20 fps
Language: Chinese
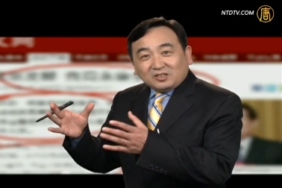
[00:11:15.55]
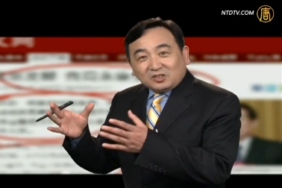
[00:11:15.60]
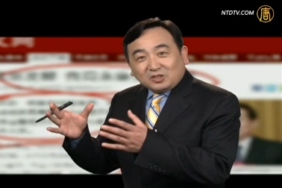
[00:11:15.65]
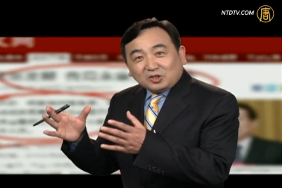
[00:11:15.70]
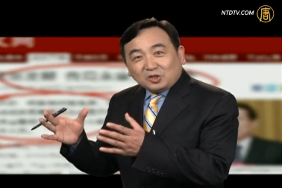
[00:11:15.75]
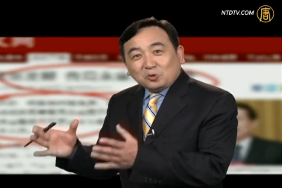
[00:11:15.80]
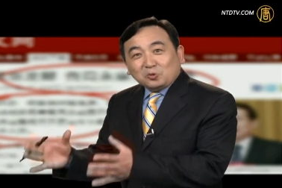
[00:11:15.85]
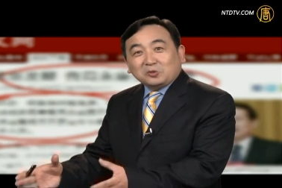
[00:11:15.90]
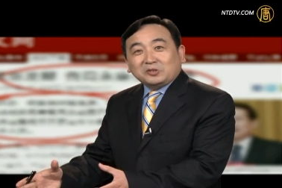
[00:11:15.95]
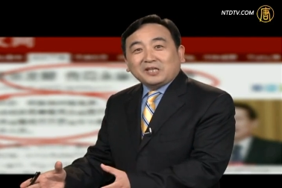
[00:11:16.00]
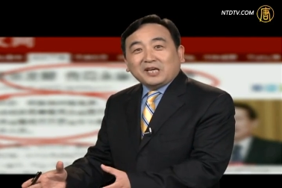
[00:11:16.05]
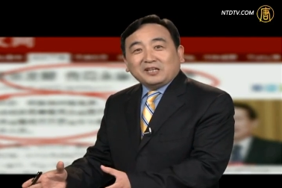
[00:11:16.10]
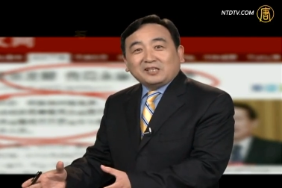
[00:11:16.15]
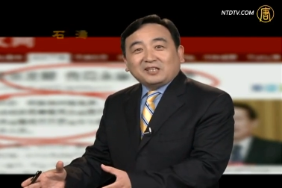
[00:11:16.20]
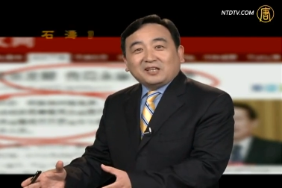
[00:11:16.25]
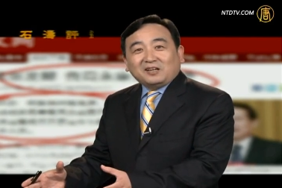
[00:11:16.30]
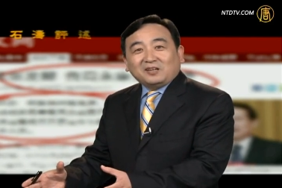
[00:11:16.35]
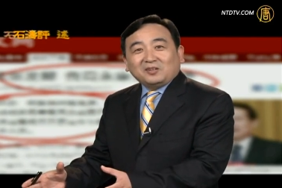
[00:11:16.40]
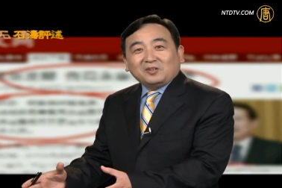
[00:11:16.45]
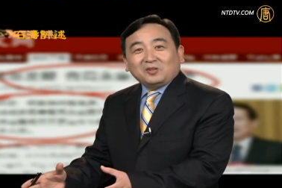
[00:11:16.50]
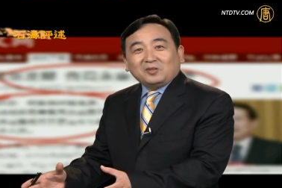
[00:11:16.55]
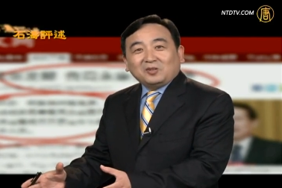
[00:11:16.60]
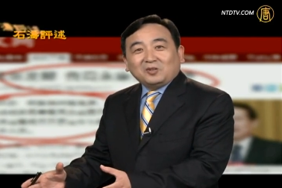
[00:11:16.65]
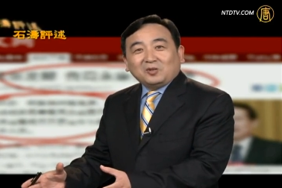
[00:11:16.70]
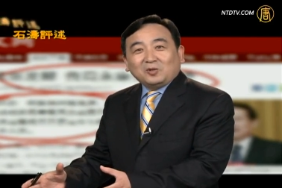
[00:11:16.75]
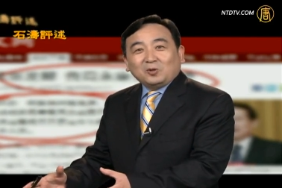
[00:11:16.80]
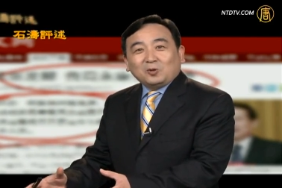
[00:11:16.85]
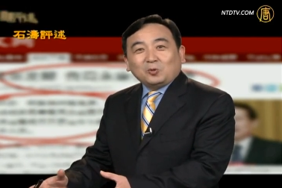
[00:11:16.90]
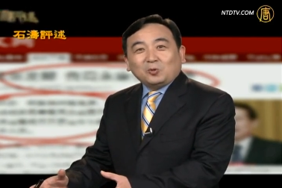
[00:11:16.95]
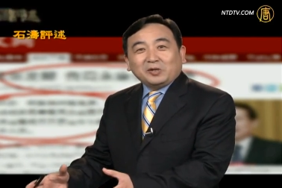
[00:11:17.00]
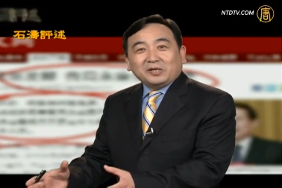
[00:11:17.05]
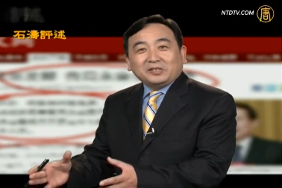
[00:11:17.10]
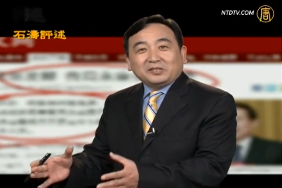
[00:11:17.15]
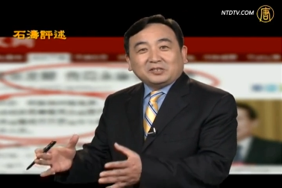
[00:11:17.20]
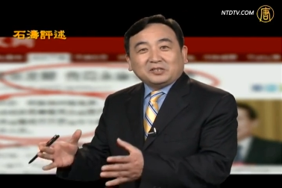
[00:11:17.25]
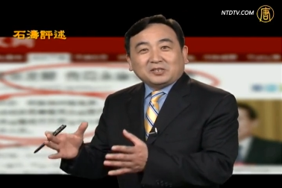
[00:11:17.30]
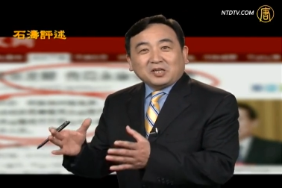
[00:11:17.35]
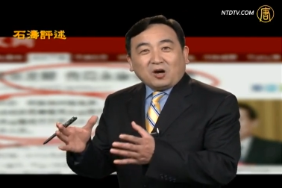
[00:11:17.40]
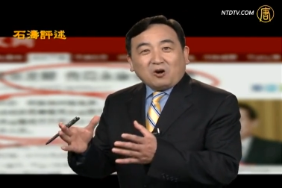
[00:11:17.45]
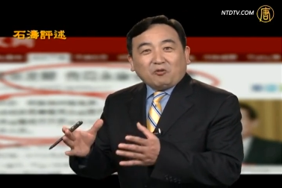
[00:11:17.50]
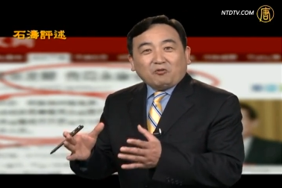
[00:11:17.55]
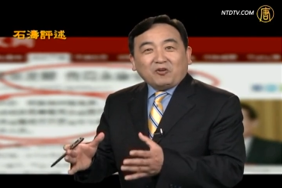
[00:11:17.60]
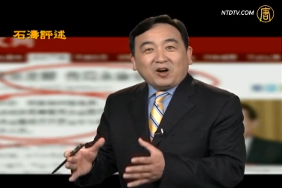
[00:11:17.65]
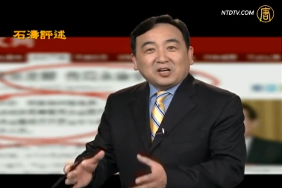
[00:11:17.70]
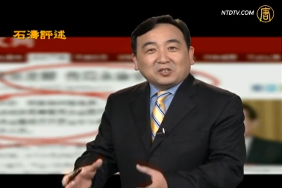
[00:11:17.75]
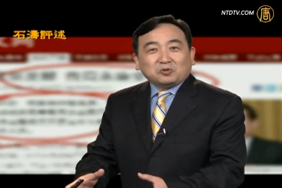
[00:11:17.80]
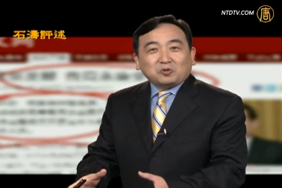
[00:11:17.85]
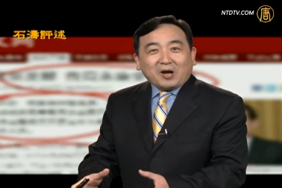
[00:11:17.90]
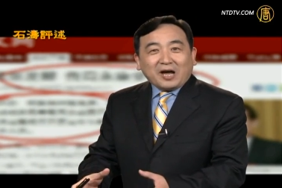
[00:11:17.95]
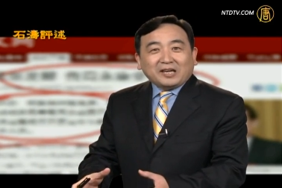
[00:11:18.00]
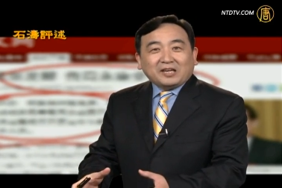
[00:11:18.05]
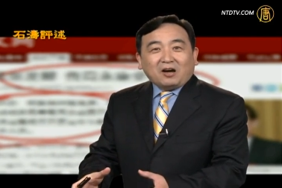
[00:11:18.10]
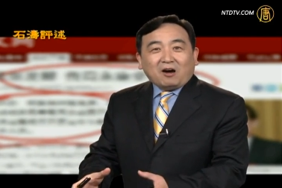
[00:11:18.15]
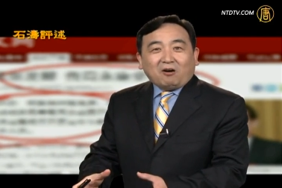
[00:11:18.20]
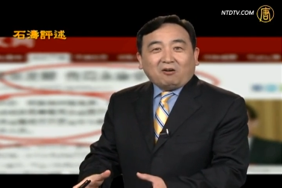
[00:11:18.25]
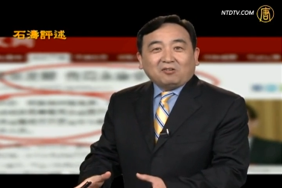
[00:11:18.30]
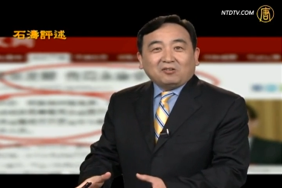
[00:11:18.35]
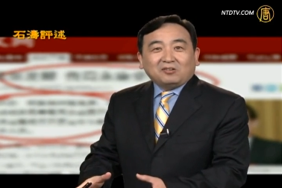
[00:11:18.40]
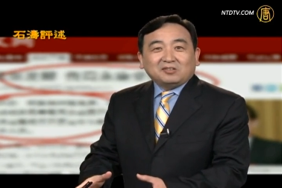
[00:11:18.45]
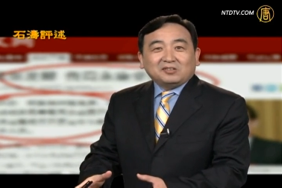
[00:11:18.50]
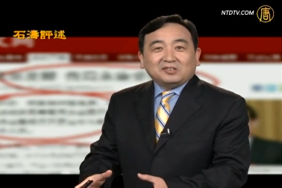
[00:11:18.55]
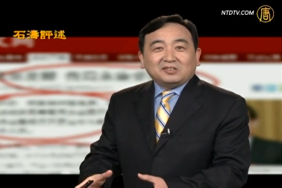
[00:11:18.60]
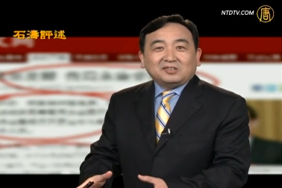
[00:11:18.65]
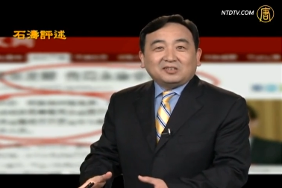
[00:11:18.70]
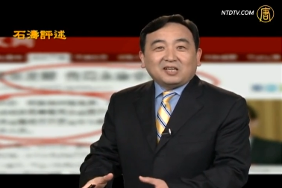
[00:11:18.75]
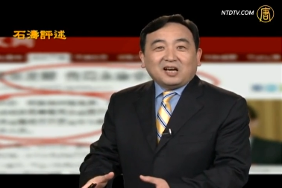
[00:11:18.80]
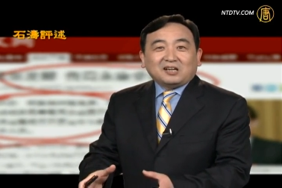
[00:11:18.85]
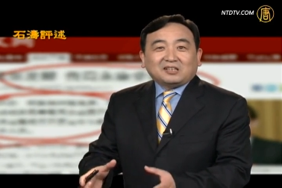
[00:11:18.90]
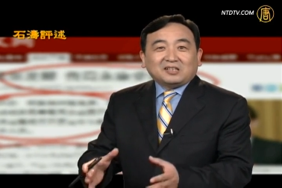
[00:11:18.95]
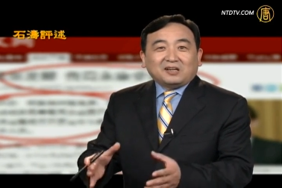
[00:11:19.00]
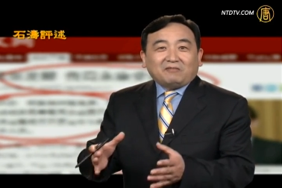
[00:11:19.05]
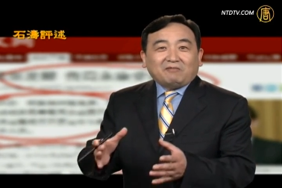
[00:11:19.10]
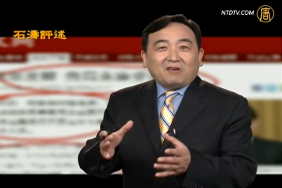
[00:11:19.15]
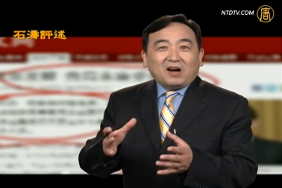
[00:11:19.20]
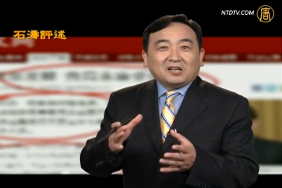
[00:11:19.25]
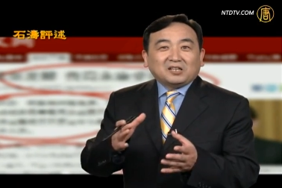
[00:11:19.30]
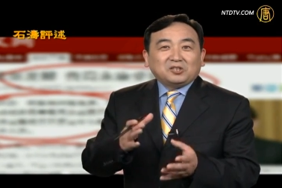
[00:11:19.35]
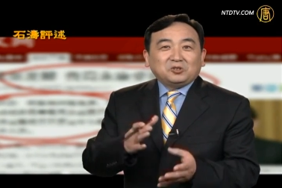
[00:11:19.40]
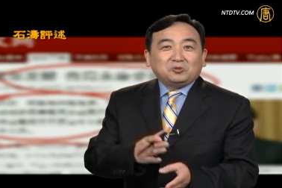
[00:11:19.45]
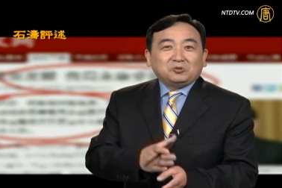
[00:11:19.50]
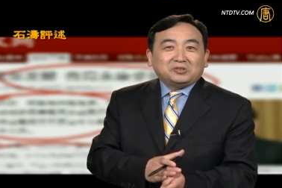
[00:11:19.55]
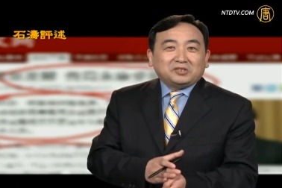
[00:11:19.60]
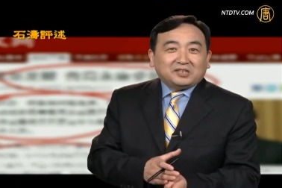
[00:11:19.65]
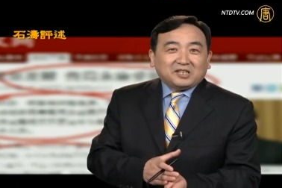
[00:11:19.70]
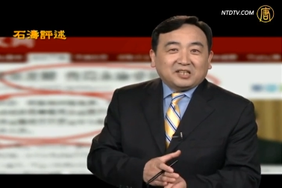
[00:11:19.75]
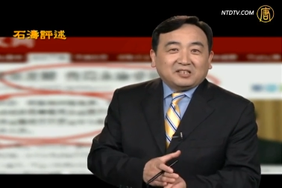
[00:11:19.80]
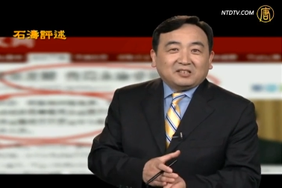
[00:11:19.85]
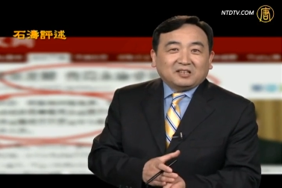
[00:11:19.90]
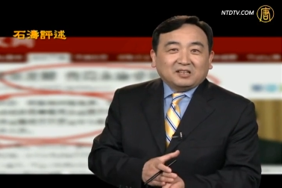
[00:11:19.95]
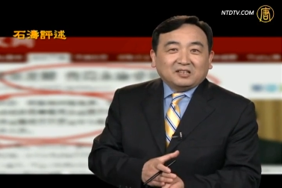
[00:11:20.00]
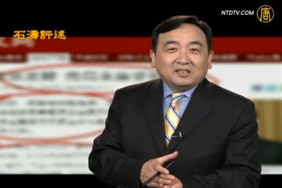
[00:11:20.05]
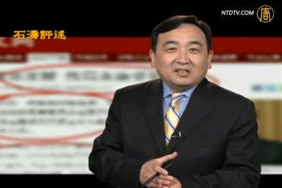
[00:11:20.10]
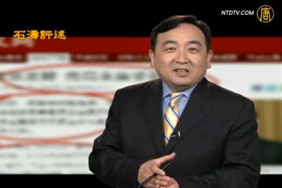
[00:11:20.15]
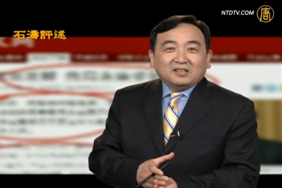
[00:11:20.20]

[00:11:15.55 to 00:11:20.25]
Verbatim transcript: 周先生会照方抓药，向着王立军先生，